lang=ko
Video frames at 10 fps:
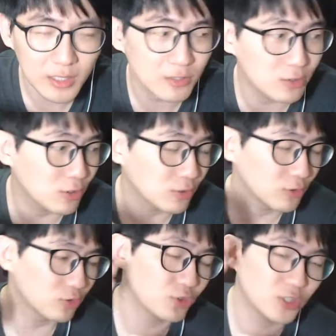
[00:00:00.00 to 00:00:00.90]
그래서
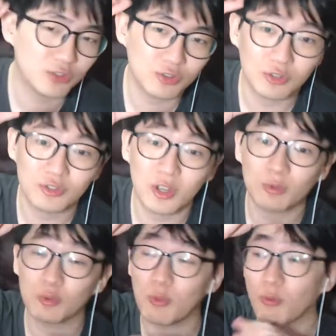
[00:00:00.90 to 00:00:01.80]
그런 추진수
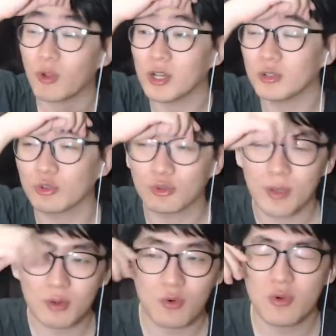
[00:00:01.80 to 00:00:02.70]
선수가 좀 몸 관리도
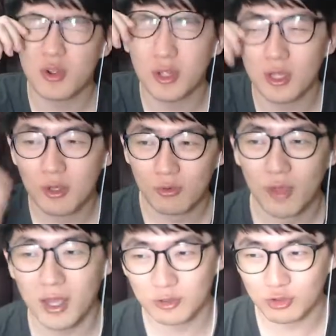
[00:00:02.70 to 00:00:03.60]
좀 하고,
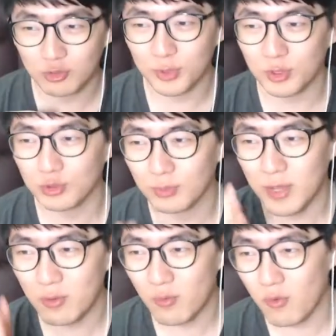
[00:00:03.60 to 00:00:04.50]
외야수 수비도
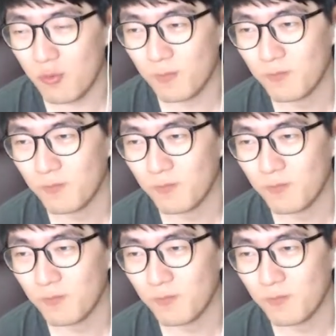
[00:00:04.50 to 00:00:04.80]
좀 하고,